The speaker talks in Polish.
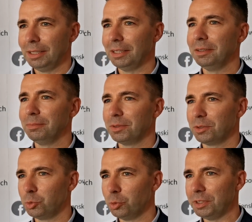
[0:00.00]
Jednym
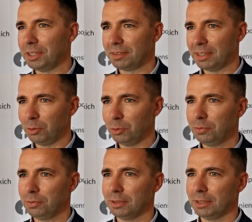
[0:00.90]
z głównych
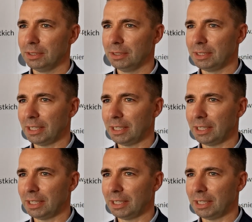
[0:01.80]
celów, e,